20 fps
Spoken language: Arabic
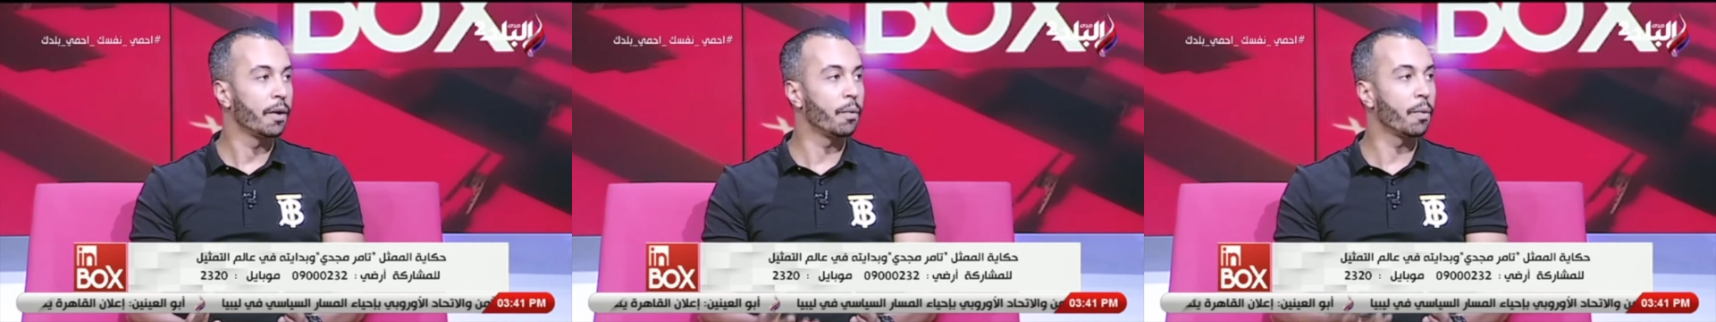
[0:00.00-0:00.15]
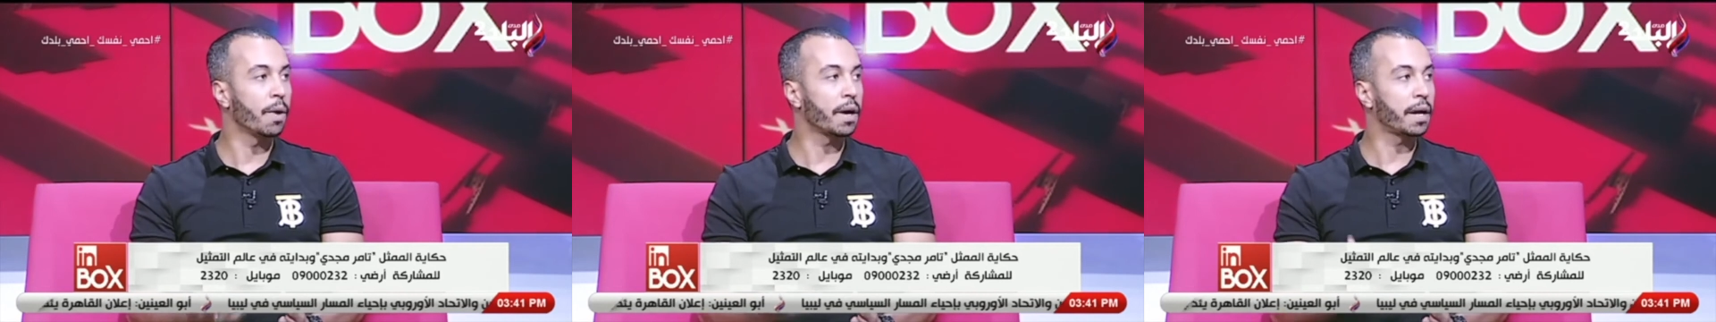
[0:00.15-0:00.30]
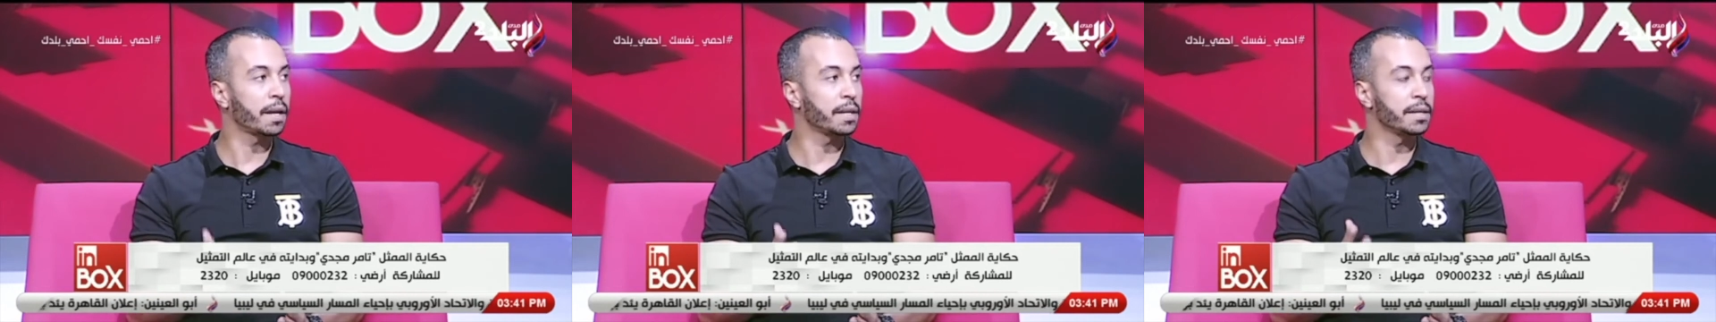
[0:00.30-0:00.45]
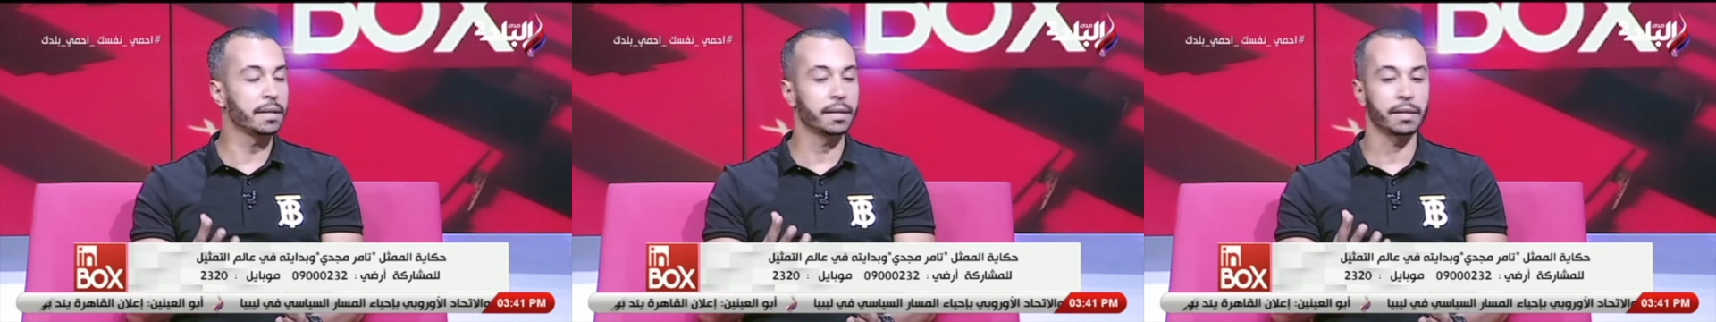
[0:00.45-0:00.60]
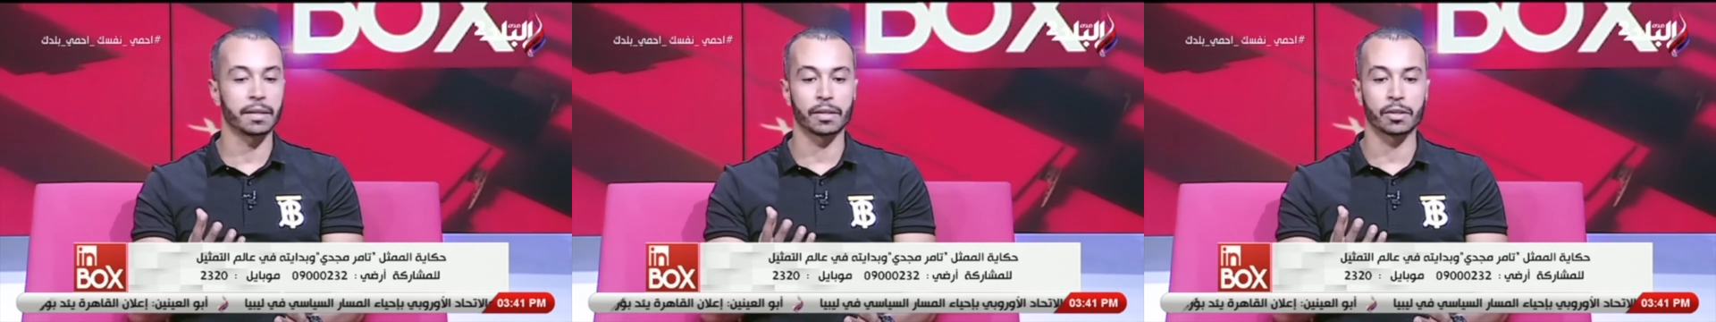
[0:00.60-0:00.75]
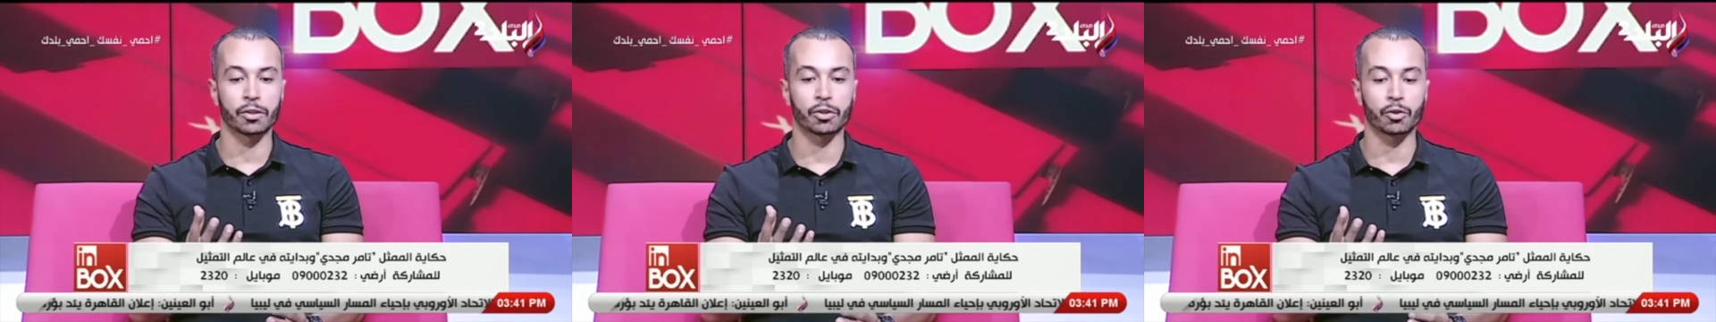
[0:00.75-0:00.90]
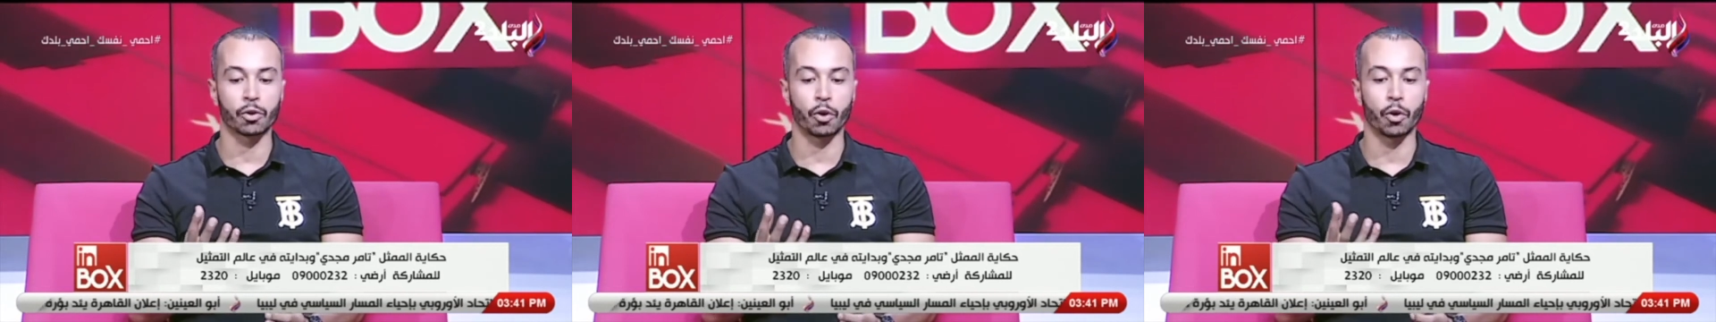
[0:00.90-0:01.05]
هو كان
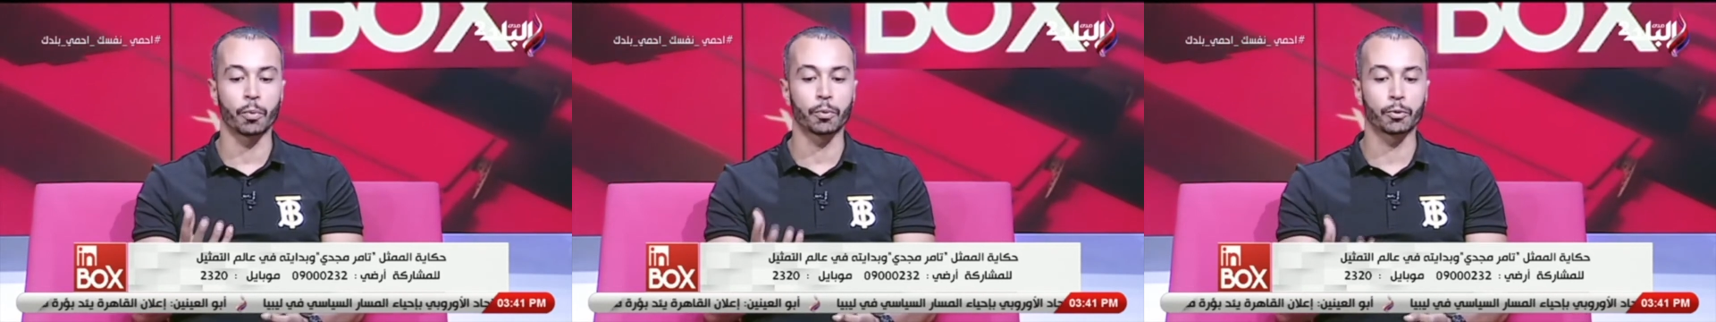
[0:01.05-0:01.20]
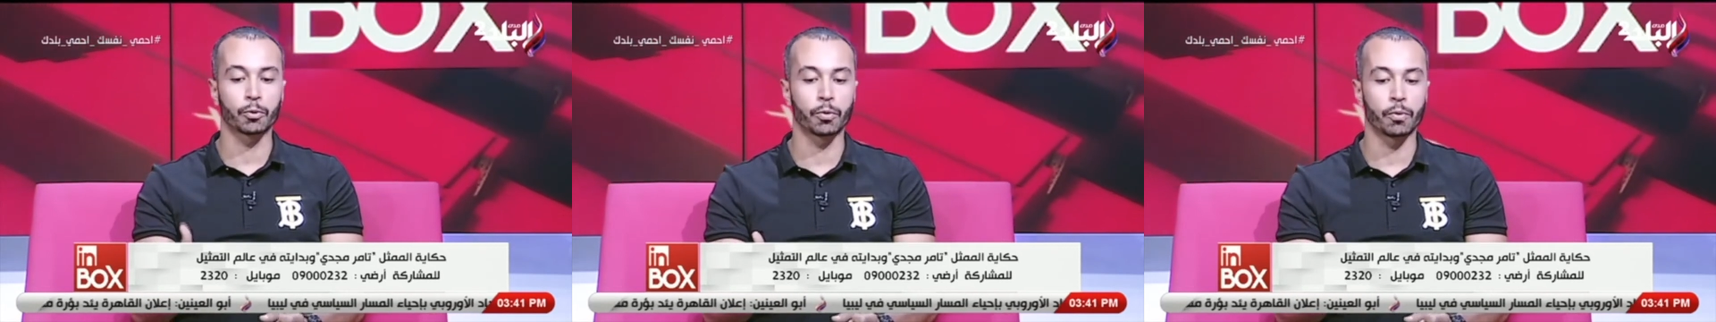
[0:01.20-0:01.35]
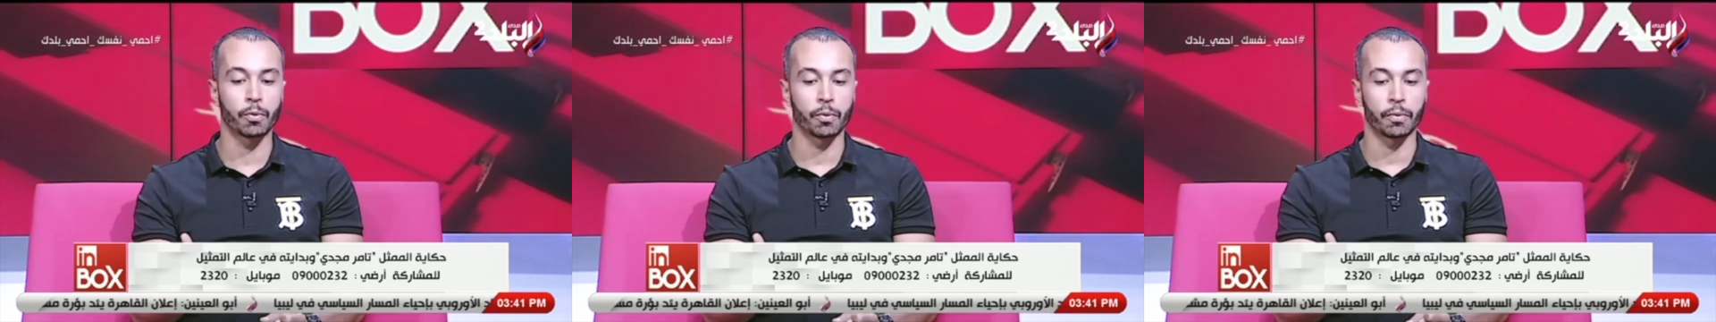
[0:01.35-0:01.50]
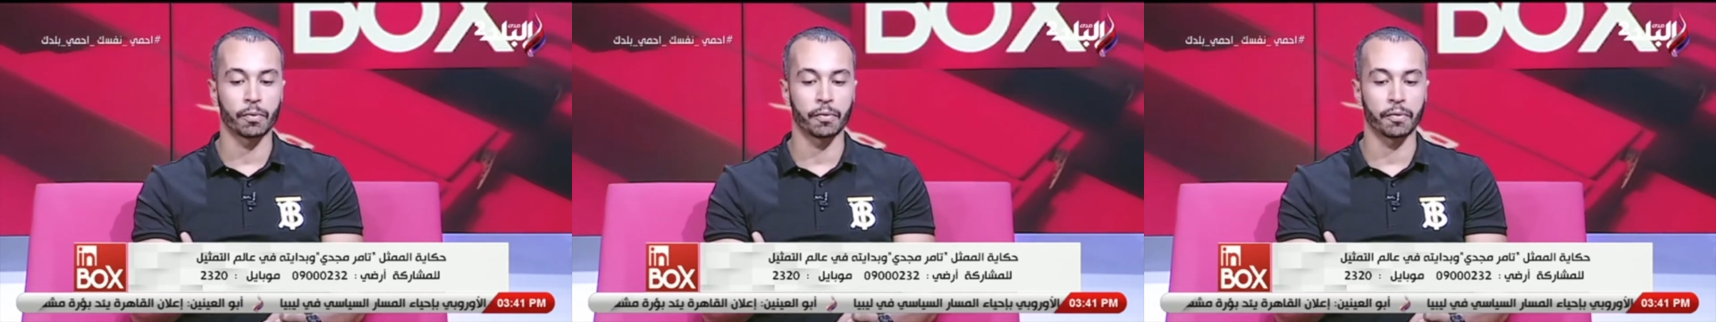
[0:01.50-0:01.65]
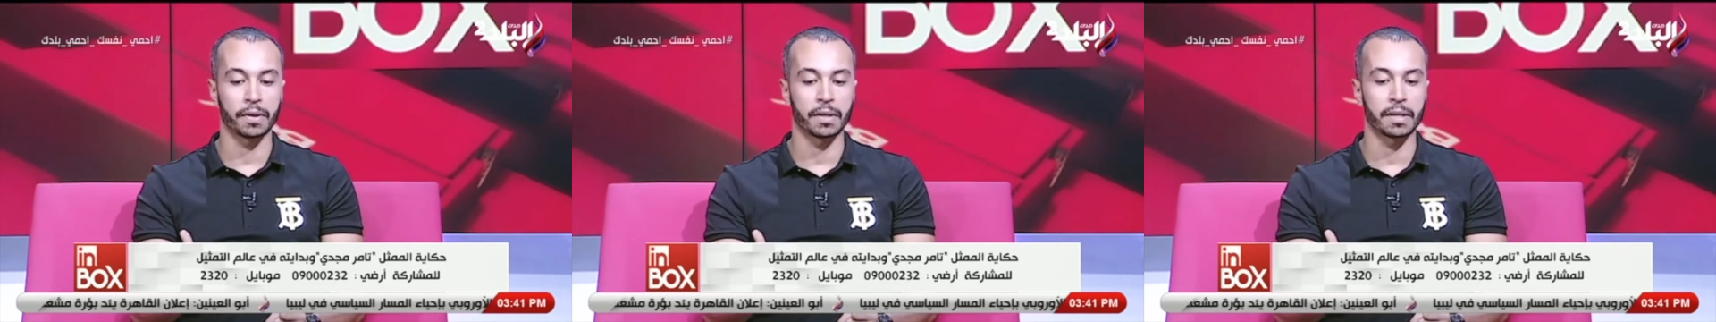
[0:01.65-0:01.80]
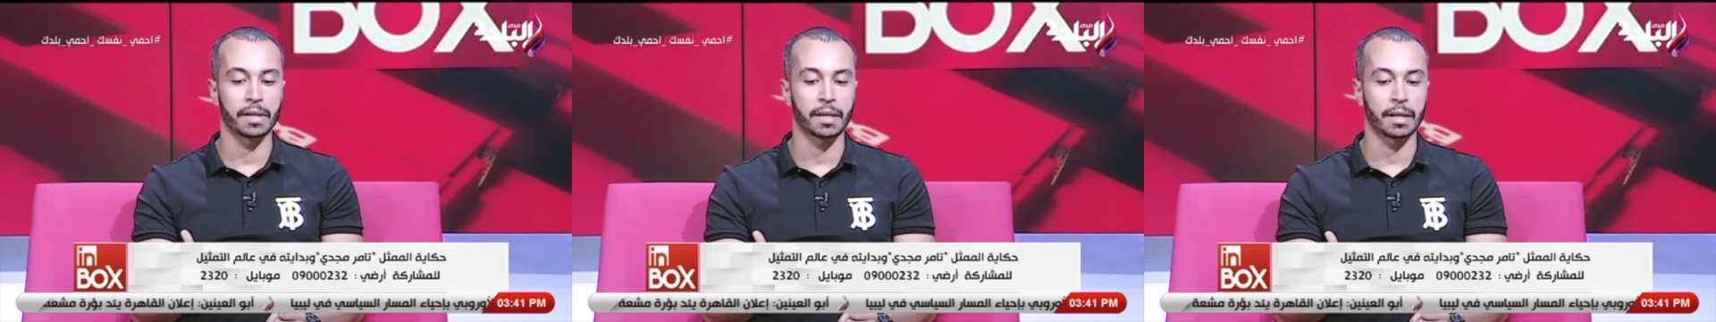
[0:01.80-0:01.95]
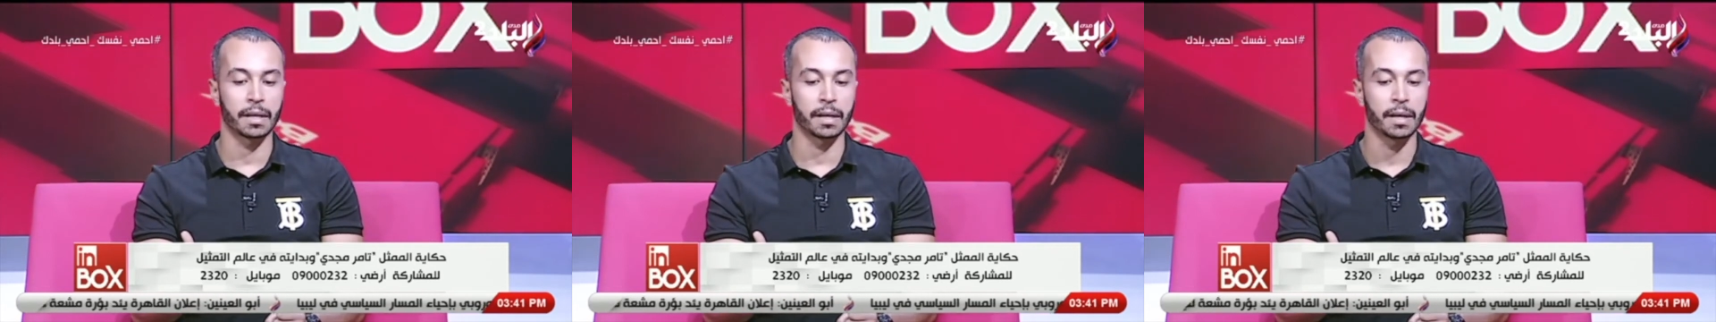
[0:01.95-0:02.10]
صعوبته في
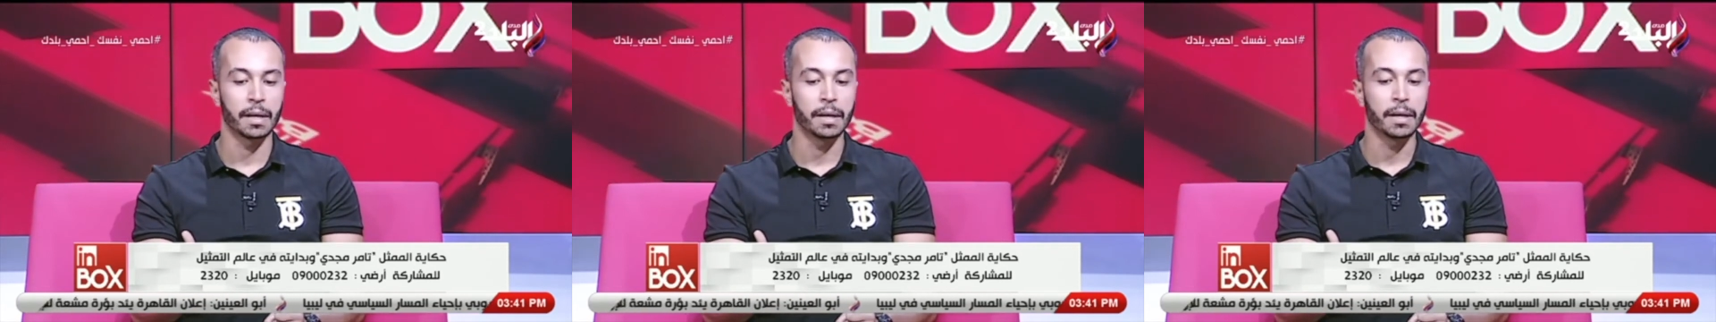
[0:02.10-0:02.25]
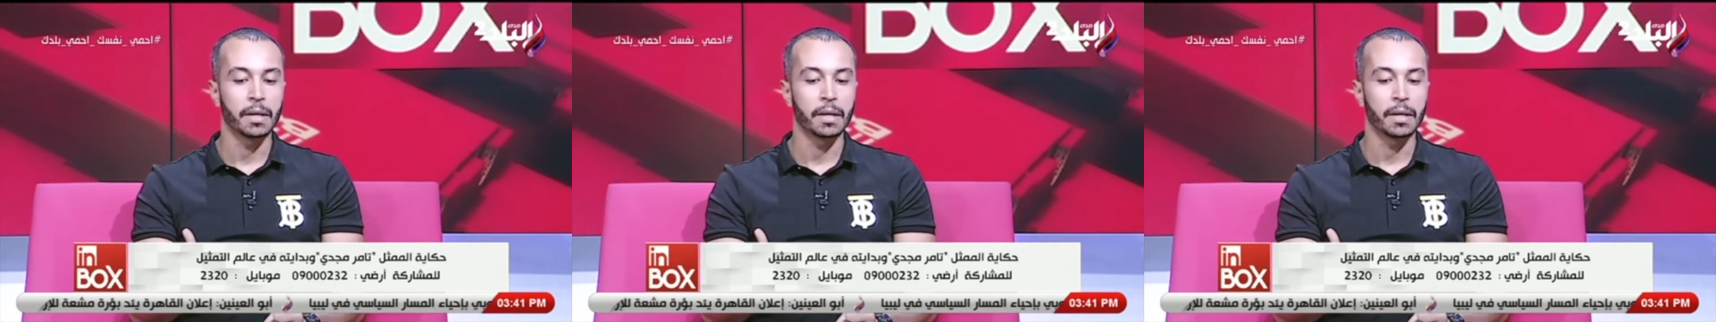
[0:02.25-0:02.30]
ان